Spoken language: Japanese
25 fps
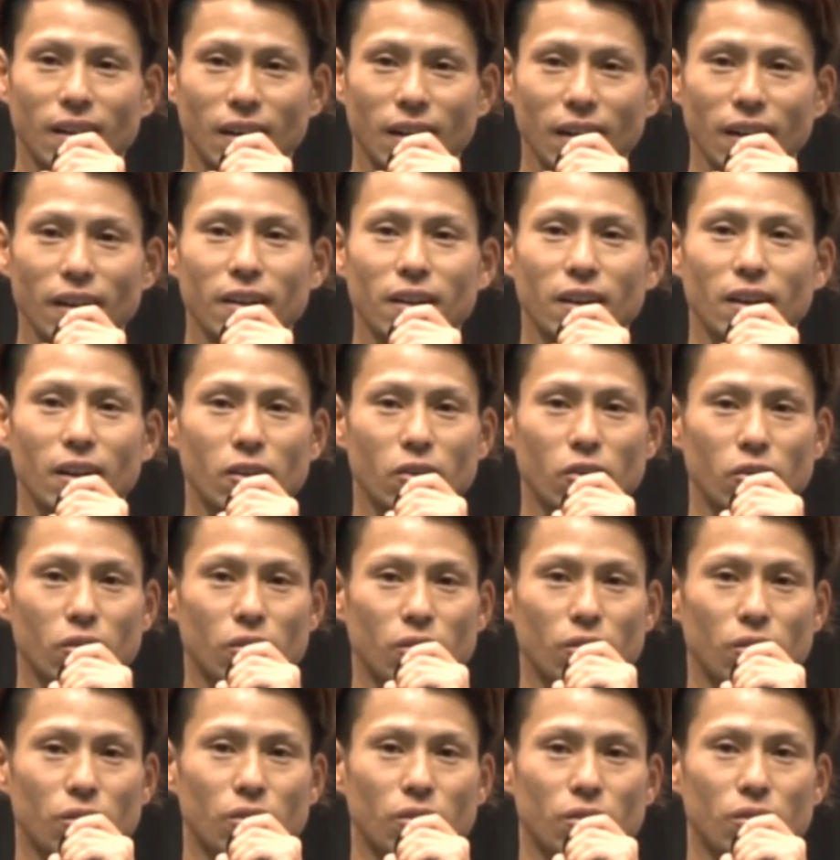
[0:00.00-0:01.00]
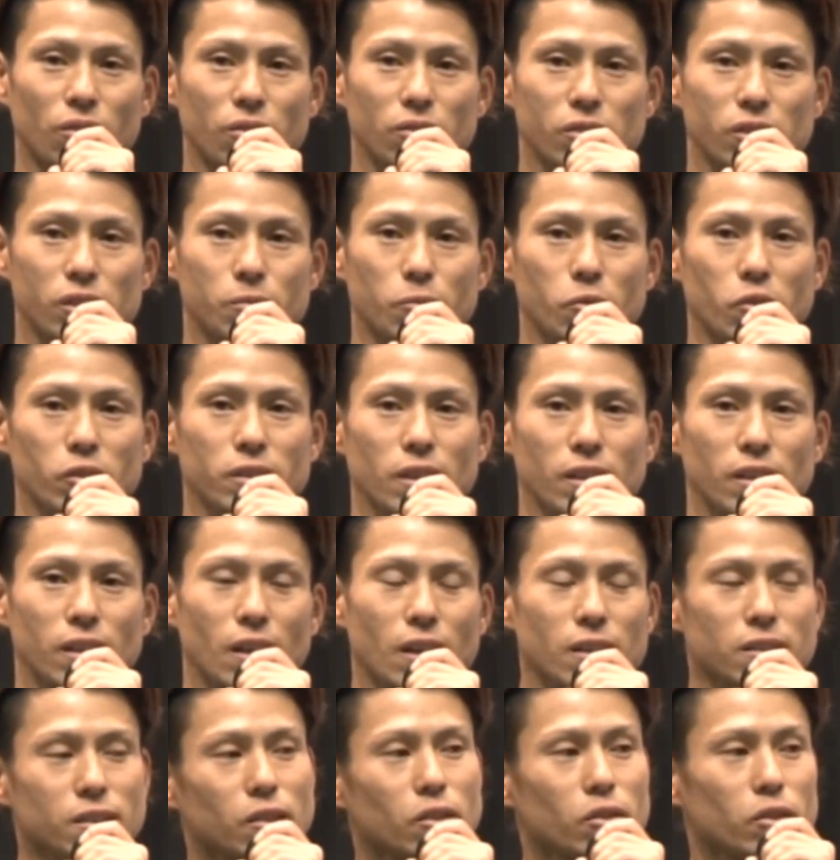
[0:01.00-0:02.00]
はい、あのー、下
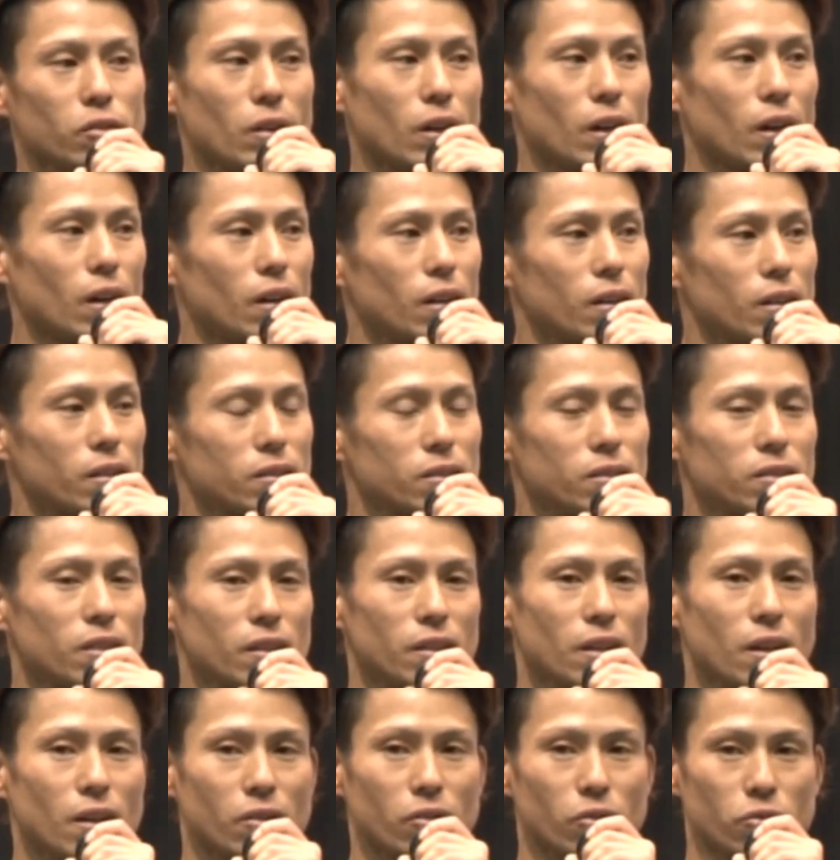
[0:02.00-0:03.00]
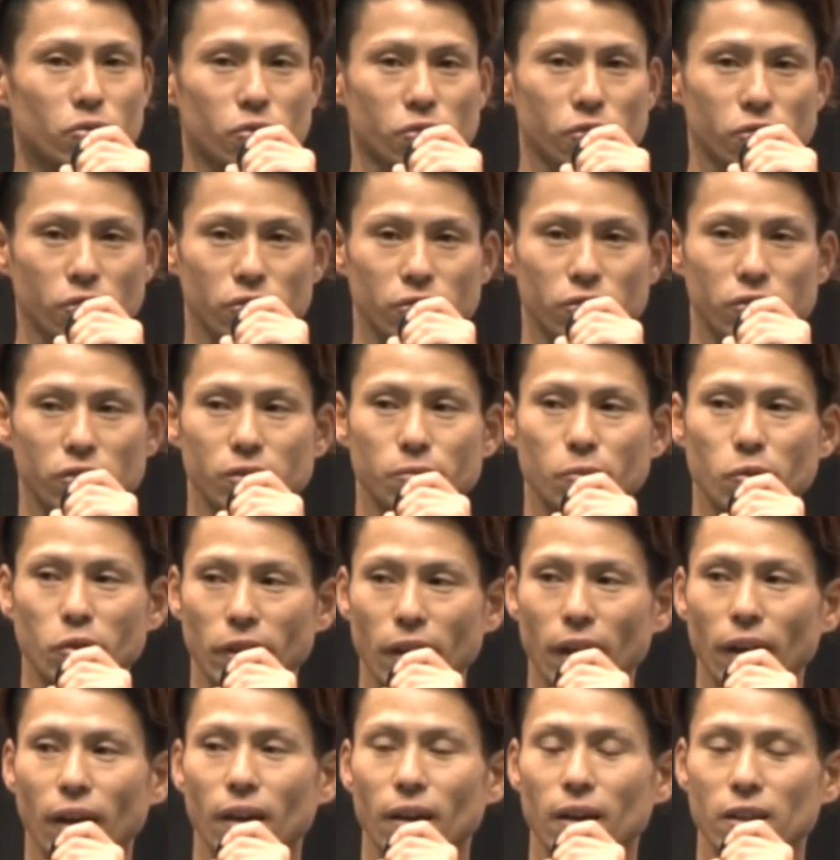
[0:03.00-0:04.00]
関走った時は常にあの優勝するつも
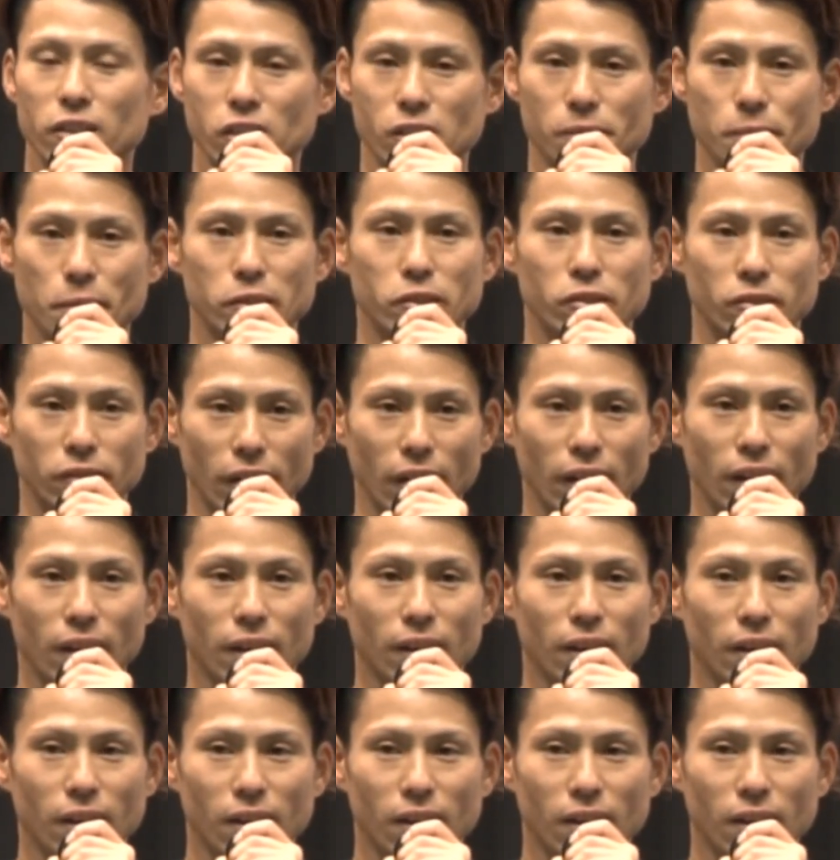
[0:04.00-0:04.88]
りで走りますので、